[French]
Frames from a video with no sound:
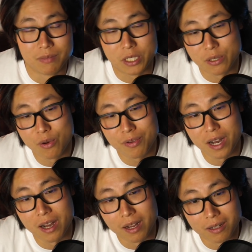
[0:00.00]
Bah, sinon, on
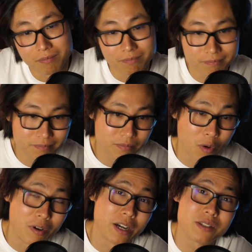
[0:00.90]
va,
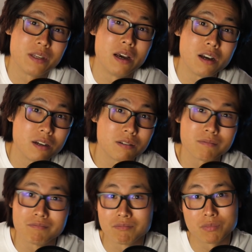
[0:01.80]
on va rester là. Hein.
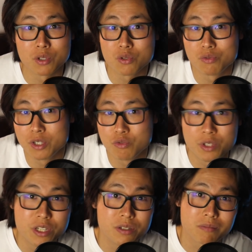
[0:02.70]
Qu'est-ce que vous voulez que je vous
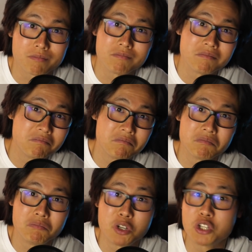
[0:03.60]
dise
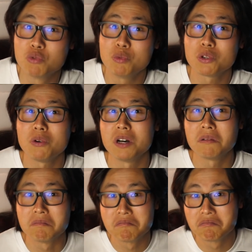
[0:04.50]
Moi, j'ai tout mon temps.
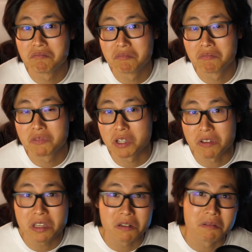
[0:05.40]
Hein. Vous
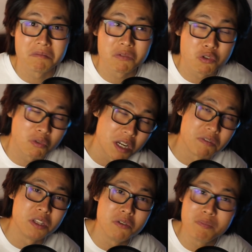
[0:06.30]
savez, euh, je tourne la
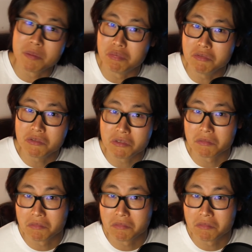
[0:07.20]
vidéo pépouse.